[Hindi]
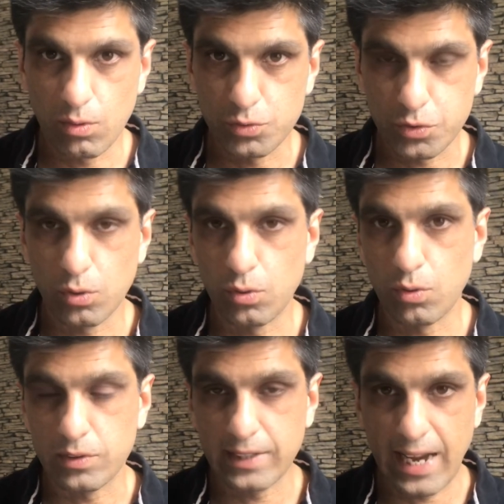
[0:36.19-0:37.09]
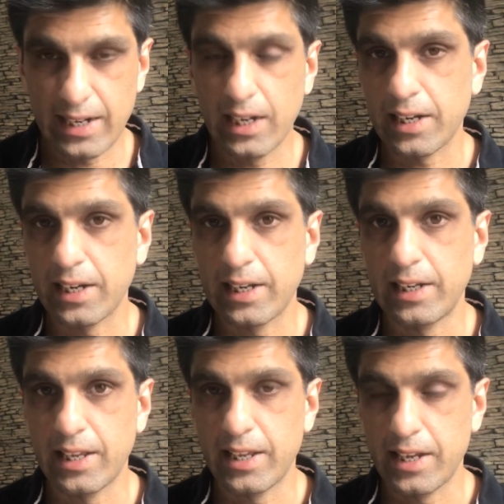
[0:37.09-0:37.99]
उसको टैकल करने के
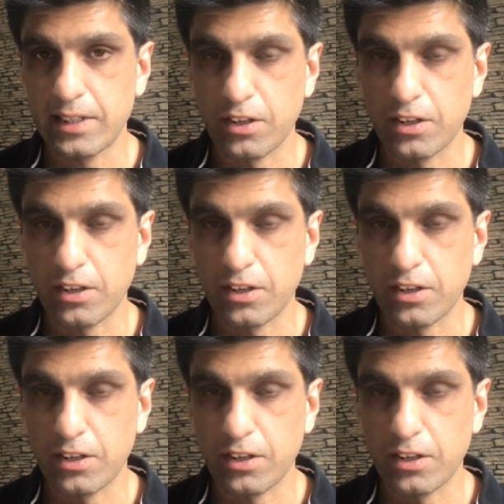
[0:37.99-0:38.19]
लिए ये